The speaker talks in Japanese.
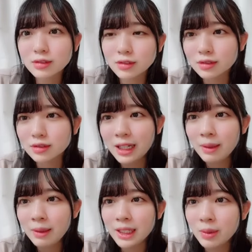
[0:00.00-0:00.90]
新大
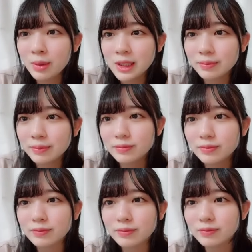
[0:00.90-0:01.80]
阪駅
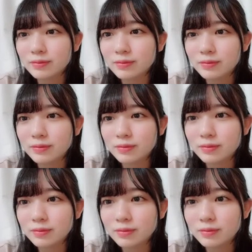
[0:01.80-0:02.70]
のも
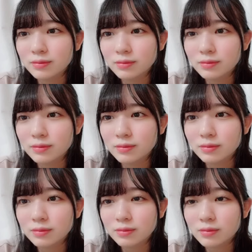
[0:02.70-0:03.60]
う改札入っ
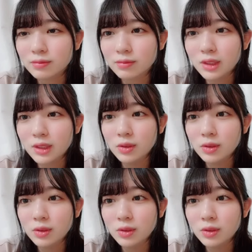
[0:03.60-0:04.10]
ての